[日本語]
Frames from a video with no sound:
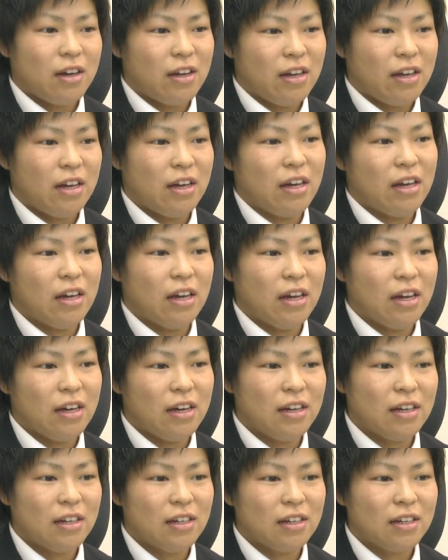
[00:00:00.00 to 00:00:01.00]

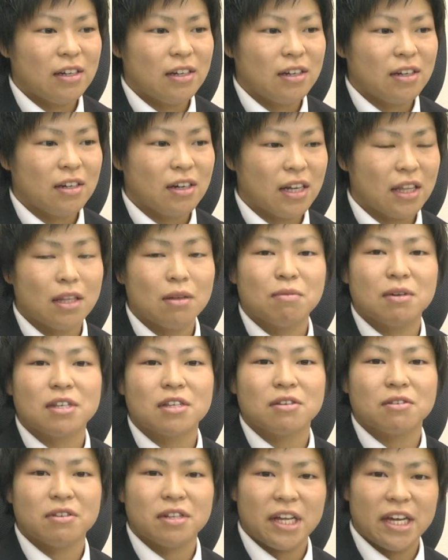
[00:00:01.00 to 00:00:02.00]
えー、勝ってま
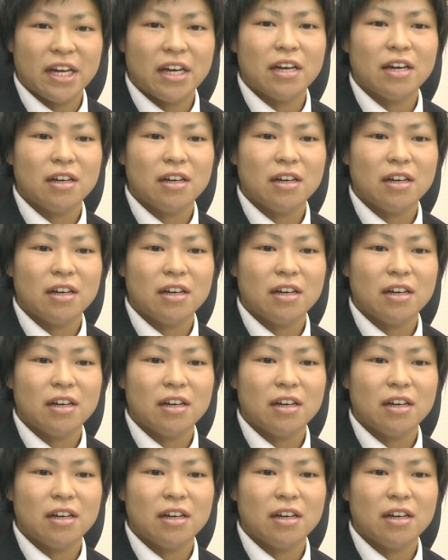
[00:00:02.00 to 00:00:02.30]
すので